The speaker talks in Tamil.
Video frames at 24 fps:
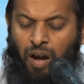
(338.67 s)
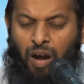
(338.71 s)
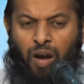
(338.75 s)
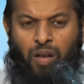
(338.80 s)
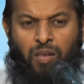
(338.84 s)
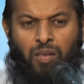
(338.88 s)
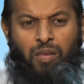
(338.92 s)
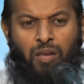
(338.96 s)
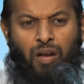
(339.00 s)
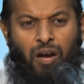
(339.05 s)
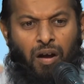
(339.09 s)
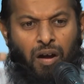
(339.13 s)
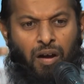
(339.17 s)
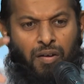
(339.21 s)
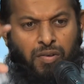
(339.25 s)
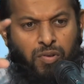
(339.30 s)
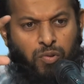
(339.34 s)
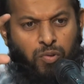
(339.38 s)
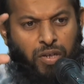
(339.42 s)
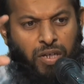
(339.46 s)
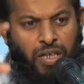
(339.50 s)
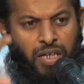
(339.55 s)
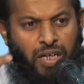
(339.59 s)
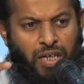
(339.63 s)

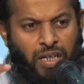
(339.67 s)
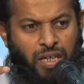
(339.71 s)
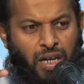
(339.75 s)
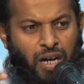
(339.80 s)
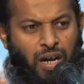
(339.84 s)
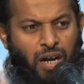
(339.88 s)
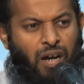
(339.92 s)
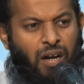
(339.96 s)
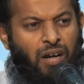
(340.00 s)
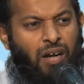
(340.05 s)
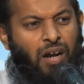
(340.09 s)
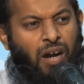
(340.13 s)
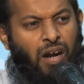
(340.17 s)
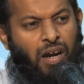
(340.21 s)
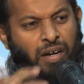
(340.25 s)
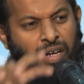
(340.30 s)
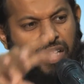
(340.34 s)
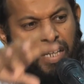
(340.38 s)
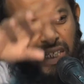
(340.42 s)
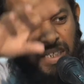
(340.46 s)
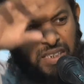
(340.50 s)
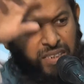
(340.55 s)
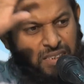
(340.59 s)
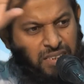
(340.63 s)
அல்லாஹினுடைய
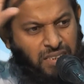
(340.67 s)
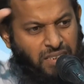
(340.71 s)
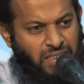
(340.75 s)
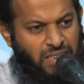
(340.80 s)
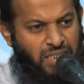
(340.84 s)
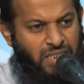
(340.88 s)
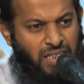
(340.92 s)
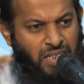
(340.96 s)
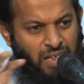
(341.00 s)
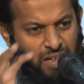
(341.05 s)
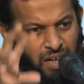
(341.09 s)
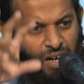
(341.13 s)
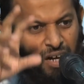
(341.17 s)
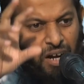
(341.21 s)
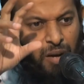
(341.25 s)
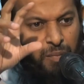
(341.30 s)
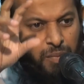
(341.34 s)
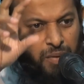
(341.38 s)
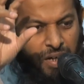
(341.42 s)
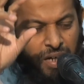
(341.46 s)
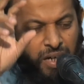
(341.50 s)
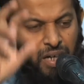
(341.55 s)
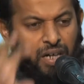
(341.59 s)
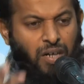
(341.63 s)
அனைத்து
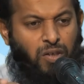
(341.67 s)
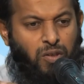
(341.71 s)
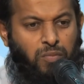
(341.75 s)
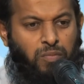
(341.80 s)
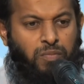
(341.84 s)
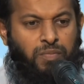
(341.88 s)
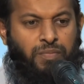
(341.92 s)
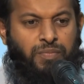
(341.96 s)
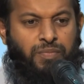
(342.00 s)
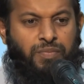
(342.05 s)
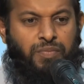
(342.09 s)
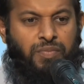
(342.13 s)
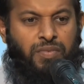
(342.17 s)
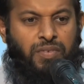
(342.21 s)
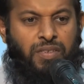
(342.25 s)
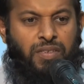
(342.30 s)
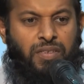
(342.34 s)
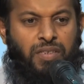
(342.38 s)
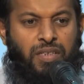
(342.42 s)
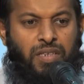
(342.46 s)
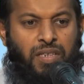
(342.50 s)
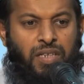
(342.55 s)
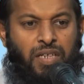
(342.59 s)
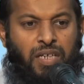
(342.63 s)
திருநாமங்களும்
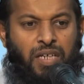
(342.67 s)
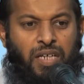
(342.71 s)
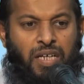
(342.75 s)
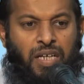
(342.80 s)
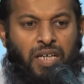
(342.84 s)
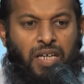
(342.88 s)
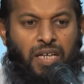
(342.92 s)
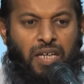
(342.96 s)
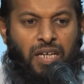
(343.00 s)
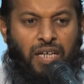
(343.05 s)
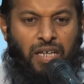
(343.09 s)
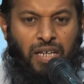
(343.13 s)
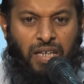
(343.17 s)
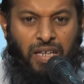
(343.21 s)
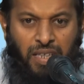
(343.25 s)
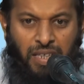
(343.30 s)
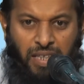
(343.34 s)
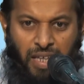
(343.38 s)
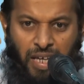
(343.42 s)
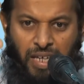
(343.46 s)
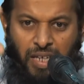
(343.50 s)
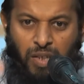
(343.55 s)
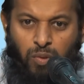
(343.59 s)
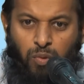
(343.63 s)

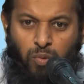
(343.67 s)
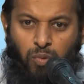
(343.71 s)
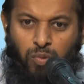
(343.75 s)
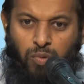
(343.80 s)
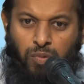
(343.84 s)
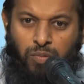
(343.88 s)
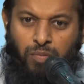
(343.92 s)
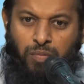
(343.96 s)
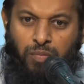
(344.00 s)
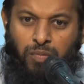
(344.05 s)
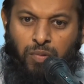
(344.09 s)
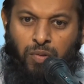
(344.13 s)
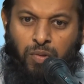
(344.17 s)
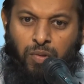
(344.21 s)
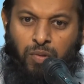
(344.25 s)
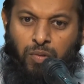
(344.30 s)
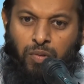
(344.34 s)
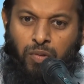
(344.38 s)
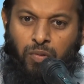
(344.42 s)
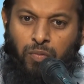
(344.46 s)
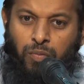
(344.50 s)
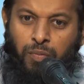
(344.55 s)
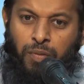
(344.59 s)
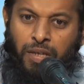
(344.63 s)
இதை
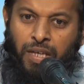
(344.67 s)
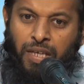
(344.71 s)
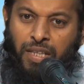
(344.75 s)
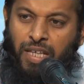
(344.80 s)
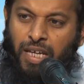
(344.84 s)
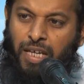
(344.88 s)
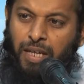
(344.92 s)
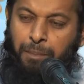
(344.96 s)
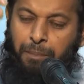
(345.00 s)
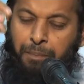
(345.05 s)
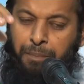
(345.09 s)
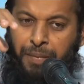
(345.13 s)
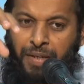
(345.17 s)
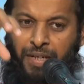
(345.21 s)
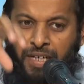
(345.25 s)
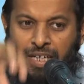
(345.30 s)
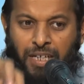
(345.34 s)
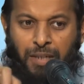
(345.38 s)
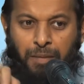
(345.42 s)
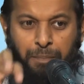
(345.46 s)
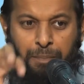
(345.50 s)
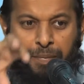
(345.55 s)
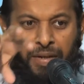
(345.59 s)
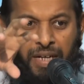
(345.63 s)
இதை
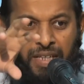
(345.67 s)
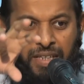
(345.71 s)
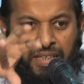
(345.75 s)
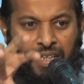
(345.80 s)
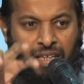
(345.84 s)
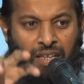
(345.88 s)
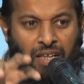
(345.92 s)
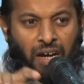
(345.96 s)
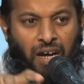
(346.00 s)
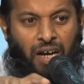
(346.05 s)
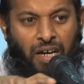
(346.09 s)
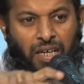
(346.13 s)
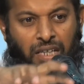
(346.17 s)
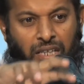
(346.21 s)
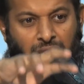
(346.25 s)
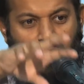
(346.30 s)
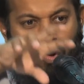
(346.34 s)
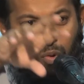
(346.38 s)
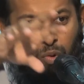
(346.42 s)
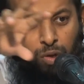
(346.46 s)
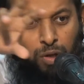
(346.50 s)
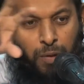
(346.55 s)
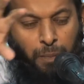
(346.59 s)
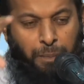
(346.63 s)
பின்னி பிணைந்ததாக
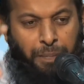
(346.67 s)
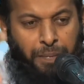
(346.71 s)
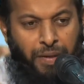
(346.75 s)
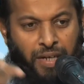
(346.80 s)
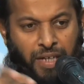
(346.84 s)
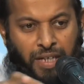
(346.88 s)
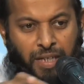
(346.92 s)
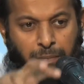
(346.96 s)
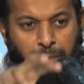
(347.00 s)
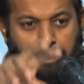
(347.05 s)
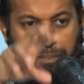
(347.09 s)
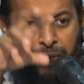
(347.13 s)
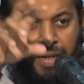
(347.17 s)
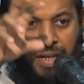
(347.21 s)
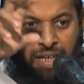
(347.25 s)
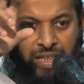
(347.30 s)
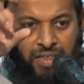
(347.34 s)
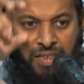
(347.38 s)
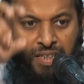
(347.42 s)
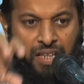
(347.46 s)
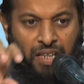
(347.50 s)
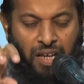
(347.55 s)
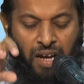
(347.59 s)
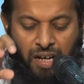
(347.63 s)
இதோடு பின்னி
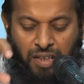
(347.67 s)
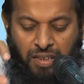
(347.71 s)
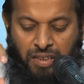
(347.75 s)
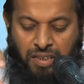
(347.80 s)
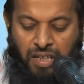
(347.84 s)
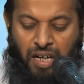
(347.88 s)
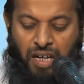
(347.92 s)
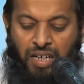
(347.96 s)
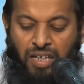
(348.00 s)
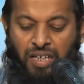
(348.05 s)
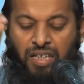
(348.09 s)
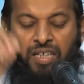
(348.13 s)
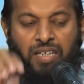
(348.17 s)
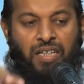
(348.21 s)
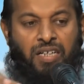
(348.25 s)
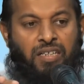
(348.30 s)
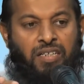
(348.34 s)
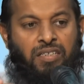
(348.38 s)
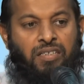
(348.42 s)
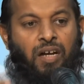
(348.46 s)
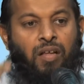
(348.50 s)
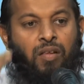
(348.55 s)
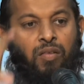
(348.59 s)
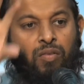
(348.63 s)
பிணைந்ததாகத்தான்
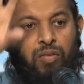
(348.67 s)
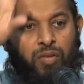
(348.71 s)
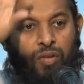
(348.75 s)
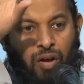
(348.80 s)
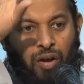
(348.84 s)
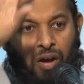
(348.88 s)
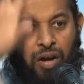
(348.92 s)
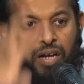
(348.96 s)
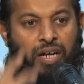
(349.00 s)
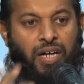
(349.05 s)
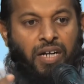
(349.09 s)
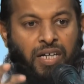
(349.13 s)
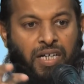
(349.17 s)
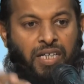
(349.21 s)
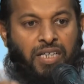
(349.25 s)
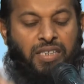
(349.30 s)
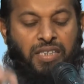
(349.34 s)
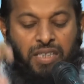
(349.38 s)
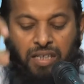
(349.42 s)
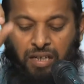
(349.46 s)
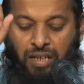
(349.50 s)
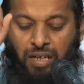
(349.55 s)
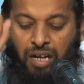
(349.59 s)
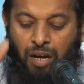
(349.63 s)
இருக்கிறது இந்த அல்லாஹ் என்ற
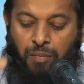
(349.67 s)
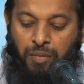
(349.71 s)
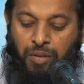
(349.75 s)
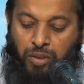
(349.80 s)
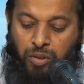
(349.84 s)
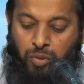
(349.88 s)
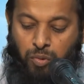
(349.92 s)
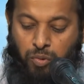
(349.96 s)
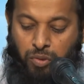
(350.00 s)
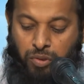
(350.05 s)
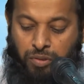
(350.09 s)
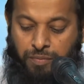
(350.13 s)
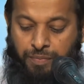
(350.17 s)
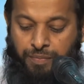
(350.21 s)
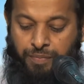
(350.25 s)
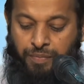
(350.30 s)
திருநாமத்தோடு